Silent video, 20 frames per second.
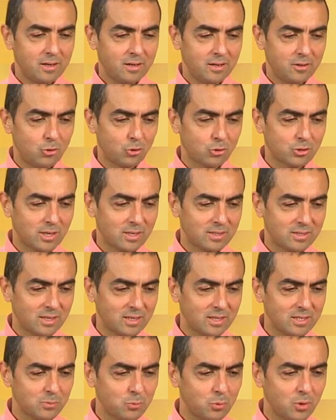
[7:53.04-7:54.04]

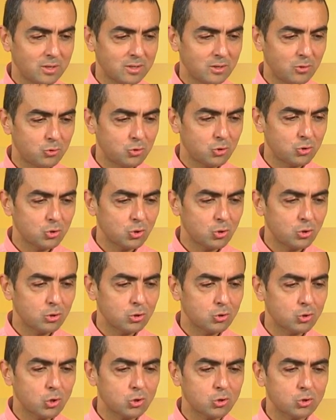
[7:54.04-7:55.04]
98 e, puanla 3.
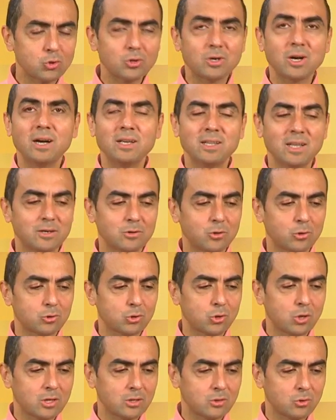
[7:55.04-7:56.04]
oldu. Coşkun Kaynar
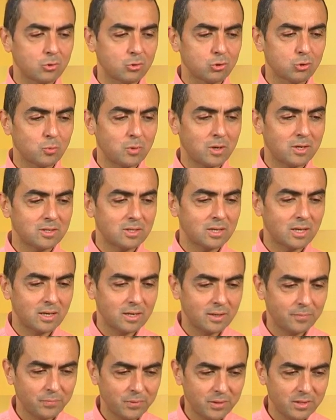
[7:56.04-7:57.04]
99
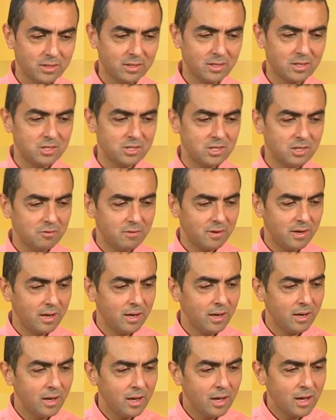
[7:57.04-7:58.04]
puanla 2.
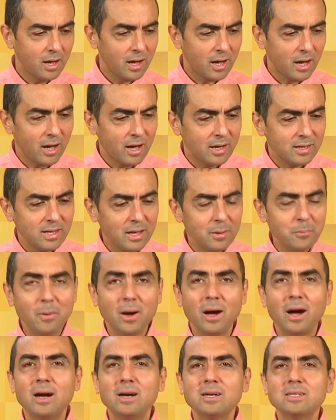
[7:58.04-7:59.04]
ve
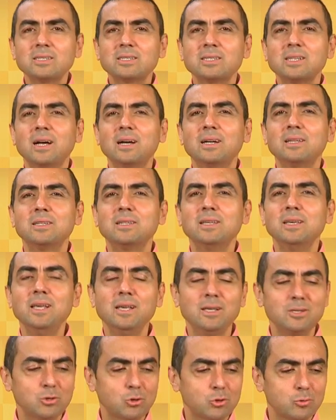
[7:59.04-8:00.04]
Adem Arslan
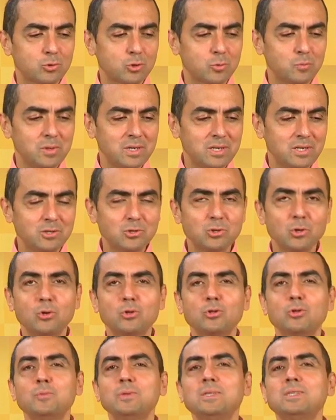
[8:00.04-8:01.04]
ilk sorumuzun birincisi
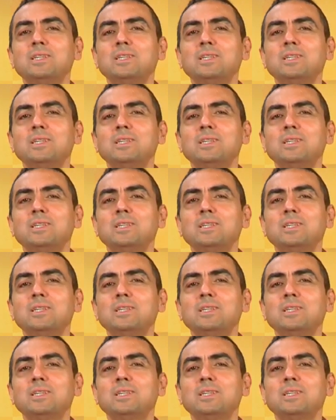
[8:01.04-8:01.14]
oldu.